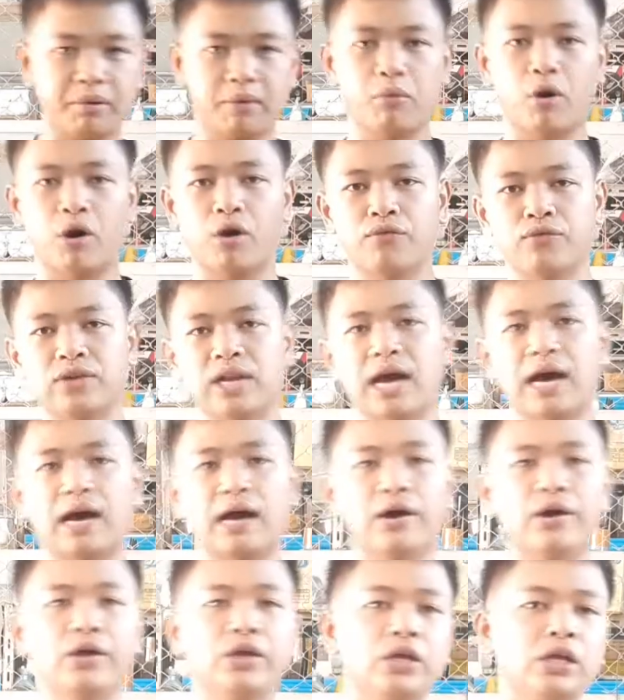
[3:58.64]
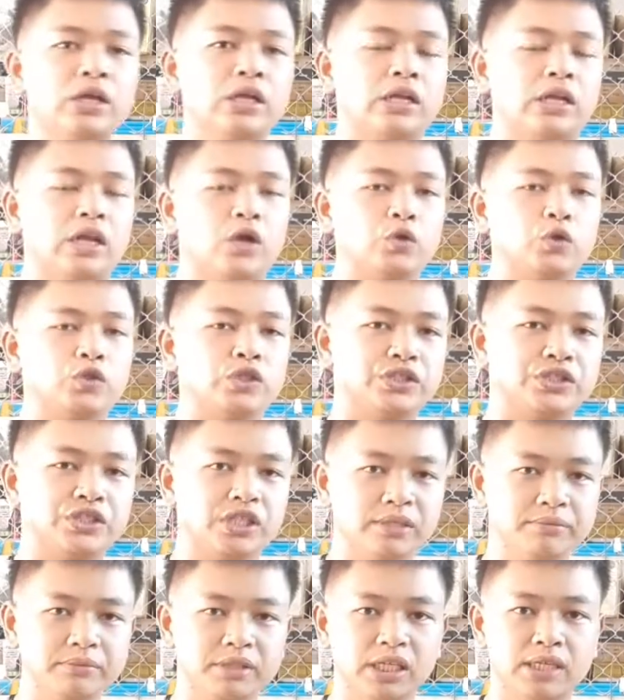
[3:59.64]
ผ้าเบาะเวลาเราจะเส
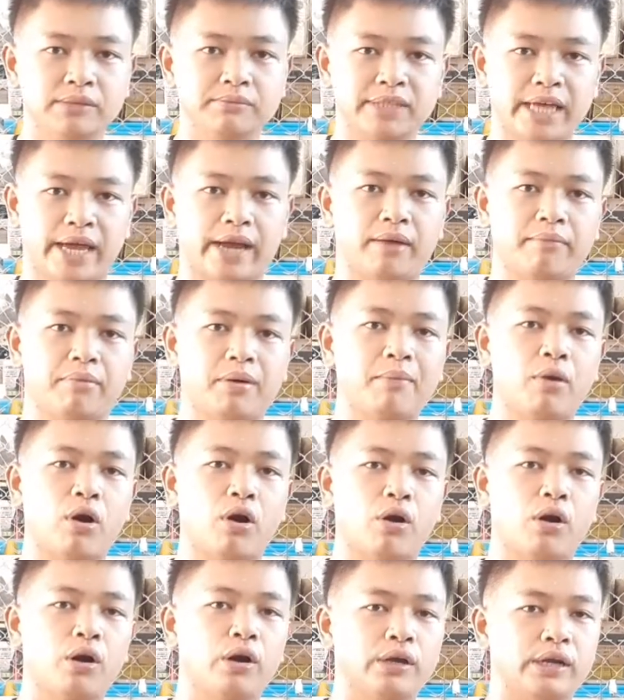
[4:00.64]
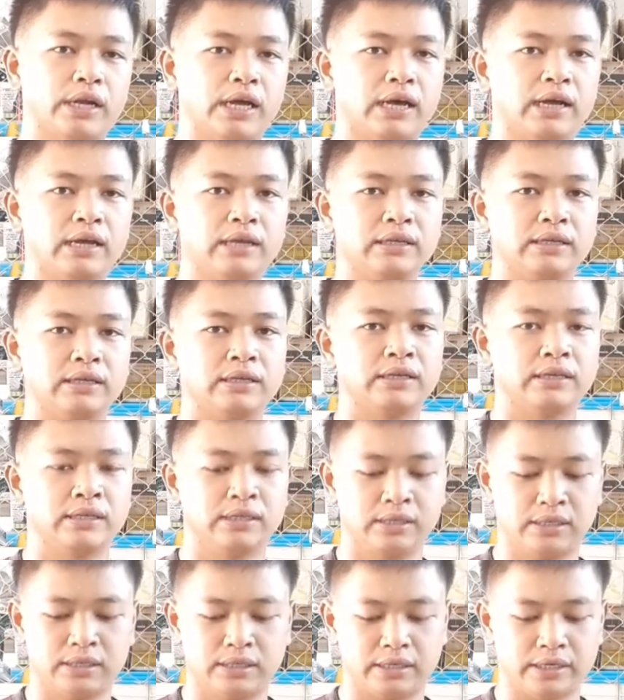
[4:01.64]
ริมเติมแต่งผ้าเบาะนะ
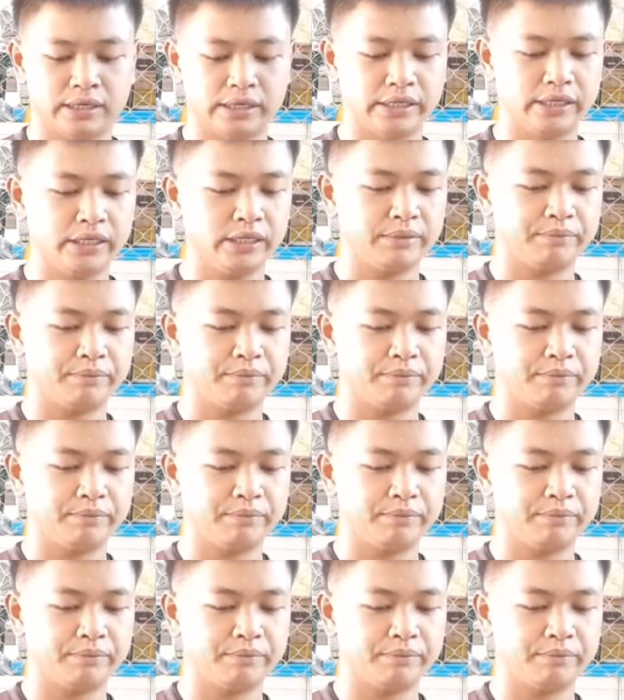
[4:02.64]
อันนี้